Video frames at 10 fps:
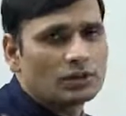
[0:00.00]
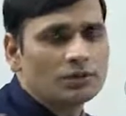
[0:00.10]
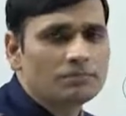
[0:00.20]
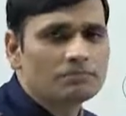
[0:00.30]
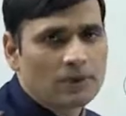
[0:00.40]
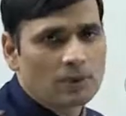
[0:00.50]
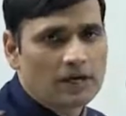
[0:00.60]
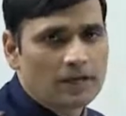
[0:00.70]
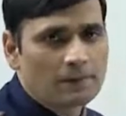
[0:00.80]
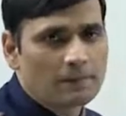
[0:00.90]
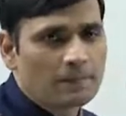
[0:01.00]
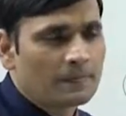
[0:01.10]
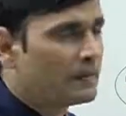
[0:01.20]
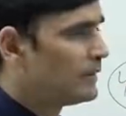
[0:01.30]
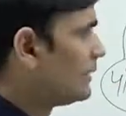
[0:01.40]
और व्यवहार
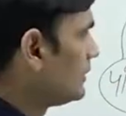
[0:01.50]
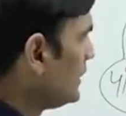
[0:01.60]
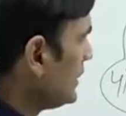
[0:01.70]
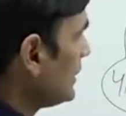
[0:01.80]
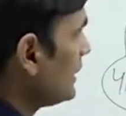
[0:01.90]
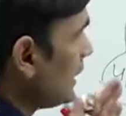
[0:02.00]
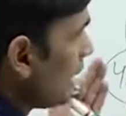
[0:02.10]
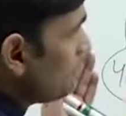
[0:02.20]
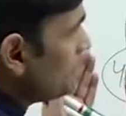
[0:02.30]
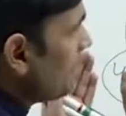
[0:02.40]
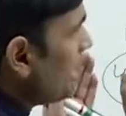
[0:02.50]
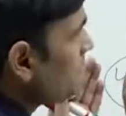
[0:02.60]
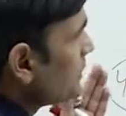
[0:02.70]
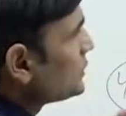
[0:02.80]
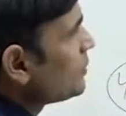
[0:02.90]
ठीक है अब
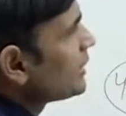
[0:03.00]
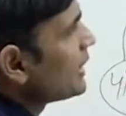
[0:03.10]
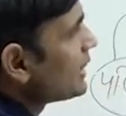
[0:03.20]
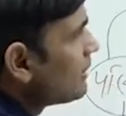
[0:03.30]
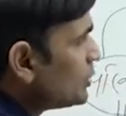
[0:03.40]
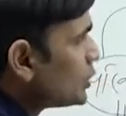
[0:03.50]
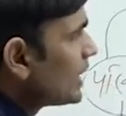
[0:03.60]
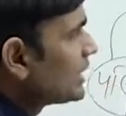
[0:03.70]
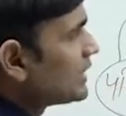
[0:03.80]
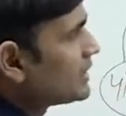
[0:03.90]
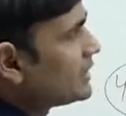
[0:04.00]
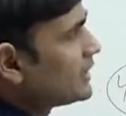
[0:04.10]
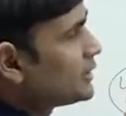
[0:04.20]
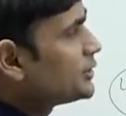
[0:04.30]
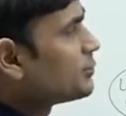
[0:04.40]
आप किस प्रकार का विचार करते
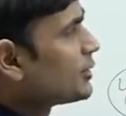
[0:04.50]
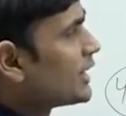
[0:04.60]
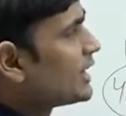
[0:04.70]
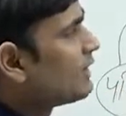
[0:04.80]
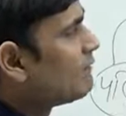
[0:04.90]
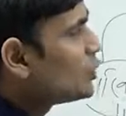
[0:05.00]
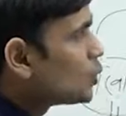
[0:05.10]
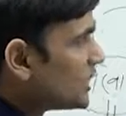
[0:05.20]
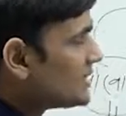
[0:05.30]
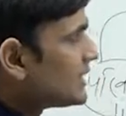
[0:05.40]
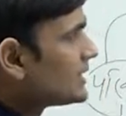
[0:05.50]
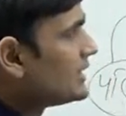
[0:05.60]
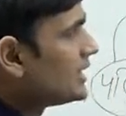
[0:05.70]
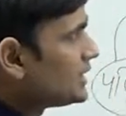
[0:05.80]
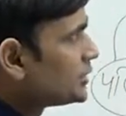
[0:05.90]
हैं किस प्रकार के विश्वास
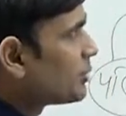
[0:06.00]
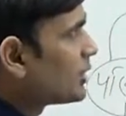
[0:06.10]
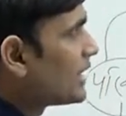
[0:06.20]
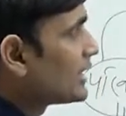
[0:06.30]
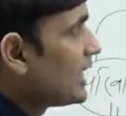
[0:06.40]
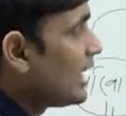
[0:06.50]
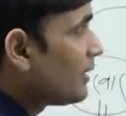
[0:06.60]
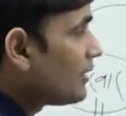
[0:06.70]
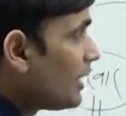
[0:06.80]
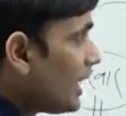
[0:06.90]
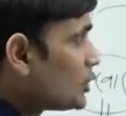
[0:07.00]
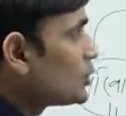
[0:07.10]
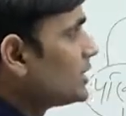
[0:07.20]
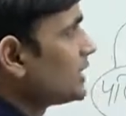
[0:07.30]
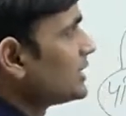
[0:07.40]
रखते हैं किस प्रकार का
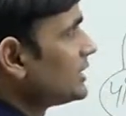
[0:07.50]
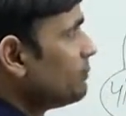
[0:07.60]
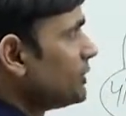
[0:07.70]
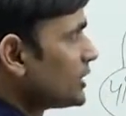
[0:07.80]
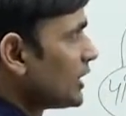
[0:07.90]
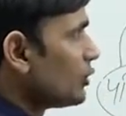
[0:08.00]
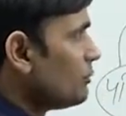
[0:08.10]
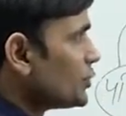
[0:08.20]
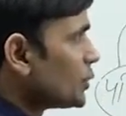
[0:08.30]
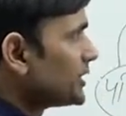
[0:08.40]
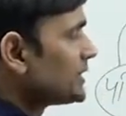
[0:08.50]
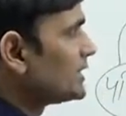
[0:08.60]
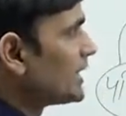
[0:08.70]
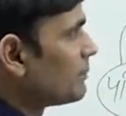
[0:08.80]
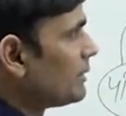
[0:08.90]
आचरण करते हैं विचार और विश्वास के
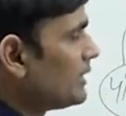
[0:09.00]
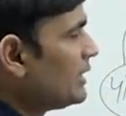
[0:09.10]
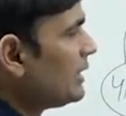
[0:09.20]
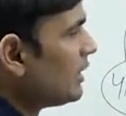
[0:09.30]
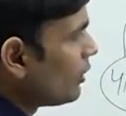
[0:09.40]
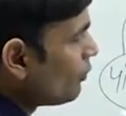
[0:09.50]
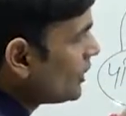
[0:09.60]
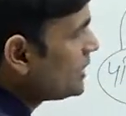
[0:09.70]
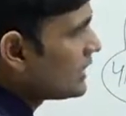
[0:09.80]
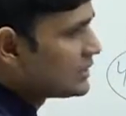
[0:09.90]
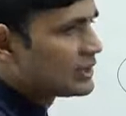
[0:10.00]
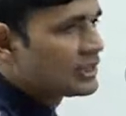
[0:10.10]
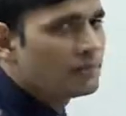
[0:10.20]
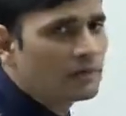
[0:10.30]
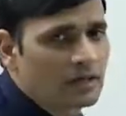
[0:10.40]
आधार पर और वही आचरण
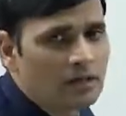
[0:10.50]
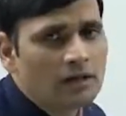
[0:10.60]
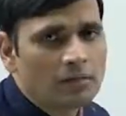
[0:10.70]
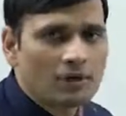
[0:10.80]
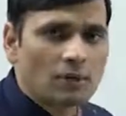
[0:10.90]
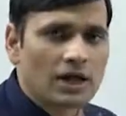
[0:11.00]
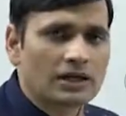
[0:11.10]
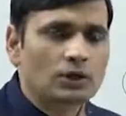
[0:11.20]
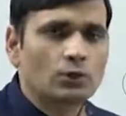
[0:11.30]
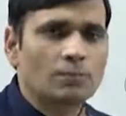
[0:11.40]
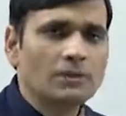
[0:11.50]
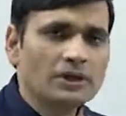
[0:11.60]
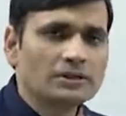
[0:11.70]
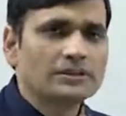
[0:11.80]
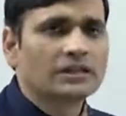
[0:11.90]
आपका व्यवहार के रूप में
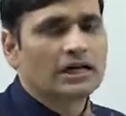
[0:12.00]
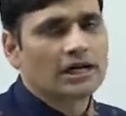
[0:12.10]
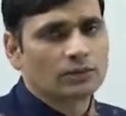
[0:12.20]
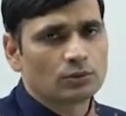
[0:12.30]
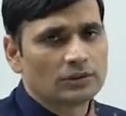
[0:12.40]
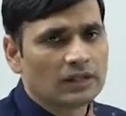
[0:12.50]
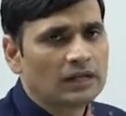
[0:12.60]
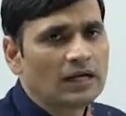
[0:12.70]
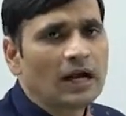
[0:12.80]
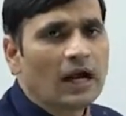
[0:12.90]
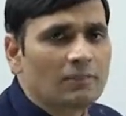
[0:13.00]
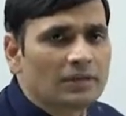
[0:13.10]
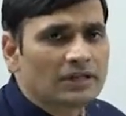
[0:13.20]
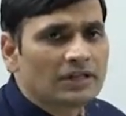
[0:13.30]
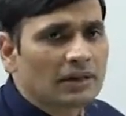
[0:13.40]
निर्धारित होता है अब
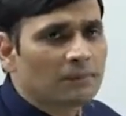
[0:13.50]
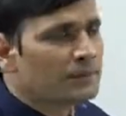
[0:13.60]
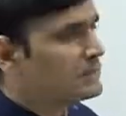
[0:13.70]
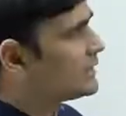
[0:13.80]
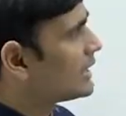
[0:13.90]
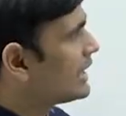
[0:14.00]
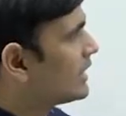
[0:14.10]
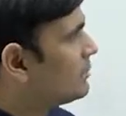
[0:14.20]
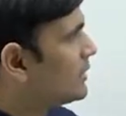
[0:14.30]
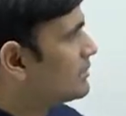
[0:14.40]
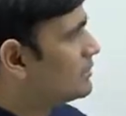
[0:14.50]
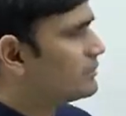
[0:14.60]
यदि आप सकारात्मक